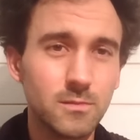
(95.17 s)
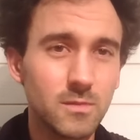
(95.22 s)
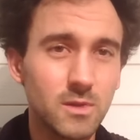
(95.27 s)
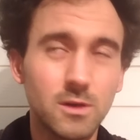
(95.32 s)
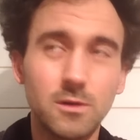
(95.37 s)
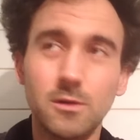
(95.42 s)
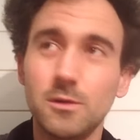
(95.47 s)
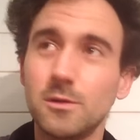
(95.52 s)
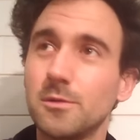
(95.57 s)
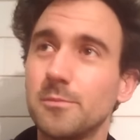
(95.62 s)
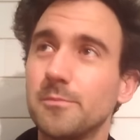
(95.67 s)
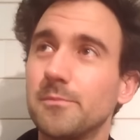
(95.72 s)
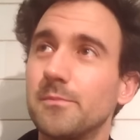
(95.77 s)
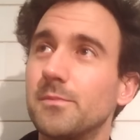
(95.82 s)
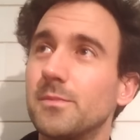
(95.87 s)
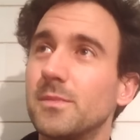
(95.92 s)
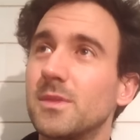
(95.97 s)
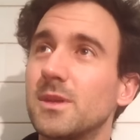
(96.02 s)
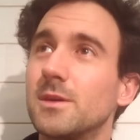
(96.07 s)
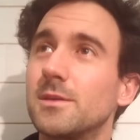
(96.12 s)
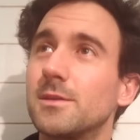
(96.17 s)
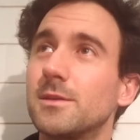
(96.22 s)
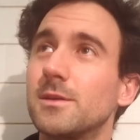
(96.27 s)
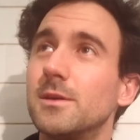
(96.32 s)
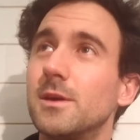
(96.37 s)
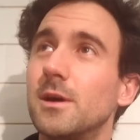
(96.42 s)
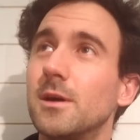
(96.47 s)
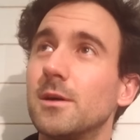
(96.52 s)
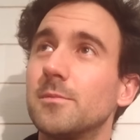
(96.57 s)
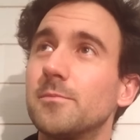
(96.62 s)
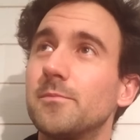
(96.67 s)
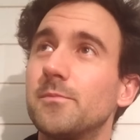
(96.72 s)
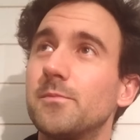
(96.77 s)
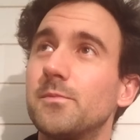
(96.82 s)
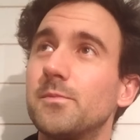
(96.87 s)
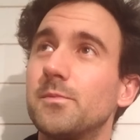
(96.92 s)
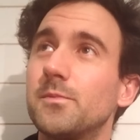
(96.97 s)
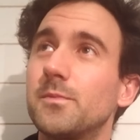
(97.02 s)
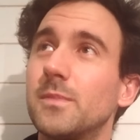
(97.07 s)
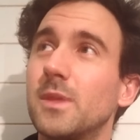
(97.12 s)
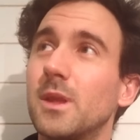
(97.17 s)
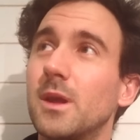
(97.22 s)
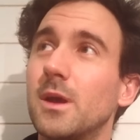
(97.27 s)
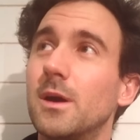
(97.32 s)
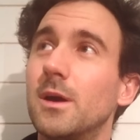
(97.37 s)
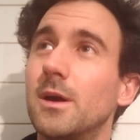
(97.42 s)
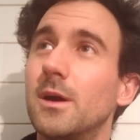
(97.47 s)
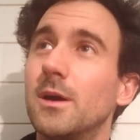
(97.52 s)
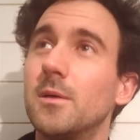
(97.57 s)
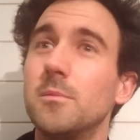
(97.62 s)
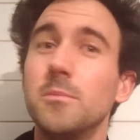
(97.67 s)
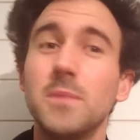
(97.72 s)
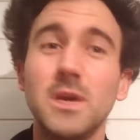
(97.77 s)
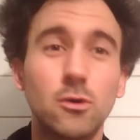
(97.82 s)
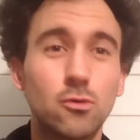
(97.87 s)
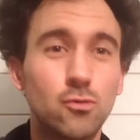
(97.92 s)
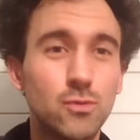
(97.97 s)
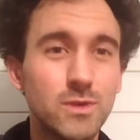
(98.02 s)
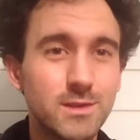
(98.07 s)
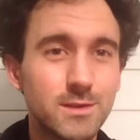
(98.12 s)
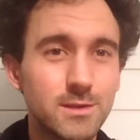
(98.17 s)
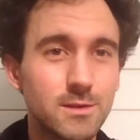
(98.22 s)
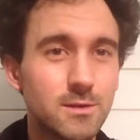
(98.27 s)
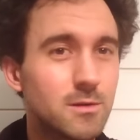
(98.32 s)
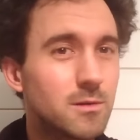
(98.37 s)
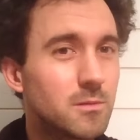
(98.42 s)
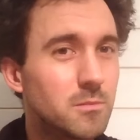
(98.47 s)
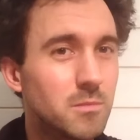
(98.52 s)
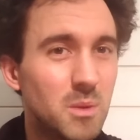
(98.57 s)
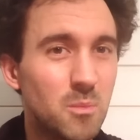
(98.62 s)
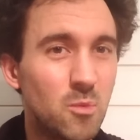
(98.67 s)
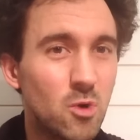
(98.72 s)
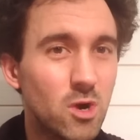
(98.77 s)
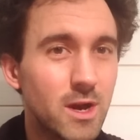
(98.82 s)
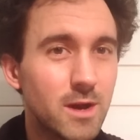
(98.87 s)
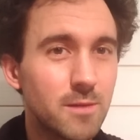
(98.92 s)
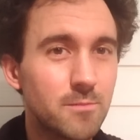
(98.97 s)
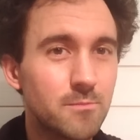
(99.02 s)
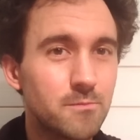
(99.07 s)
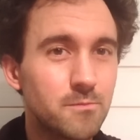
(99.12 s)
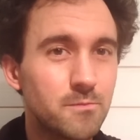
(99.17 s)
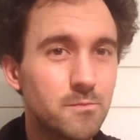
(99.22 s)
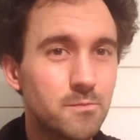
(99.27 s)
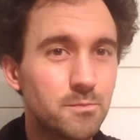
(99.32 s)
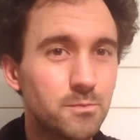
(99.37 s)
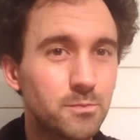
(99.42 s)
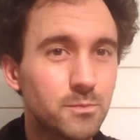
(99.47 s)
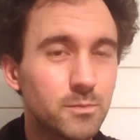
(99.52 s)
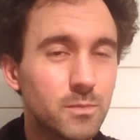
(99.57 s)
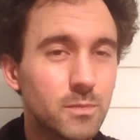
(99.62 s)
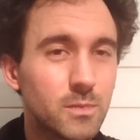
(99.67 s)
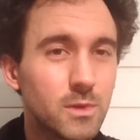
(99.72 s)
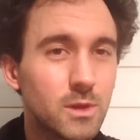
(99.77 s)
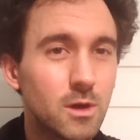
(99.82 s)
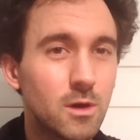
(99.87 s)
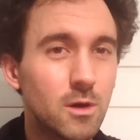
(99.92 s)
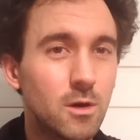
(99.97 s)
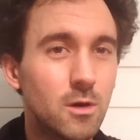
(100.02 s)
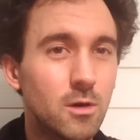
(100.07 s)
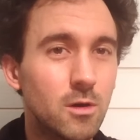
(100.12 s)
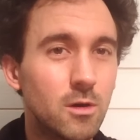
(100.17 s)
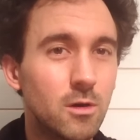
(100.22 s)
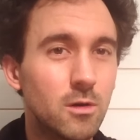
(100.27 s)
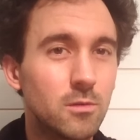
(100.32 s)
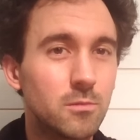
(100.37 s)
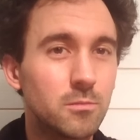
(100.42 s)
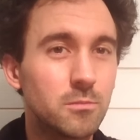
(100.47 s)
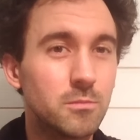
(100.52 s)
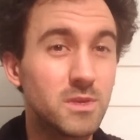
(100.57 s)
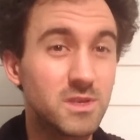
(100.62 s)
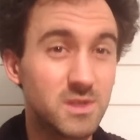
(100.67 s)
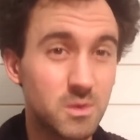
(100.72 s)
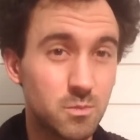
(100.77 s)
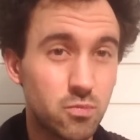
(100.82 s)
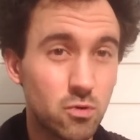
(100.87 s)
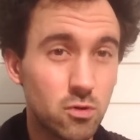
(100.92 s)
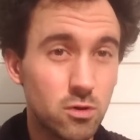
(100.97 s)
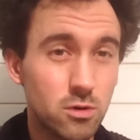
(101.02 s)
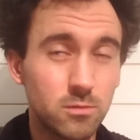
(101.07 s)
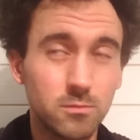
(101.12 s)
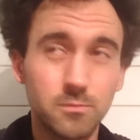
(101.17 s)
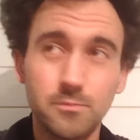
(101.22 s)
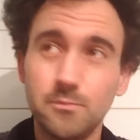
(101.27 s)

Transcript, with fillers: Euh, qu'est-ce qu'il y a Mes cuisses, mes mollets, mes épaules,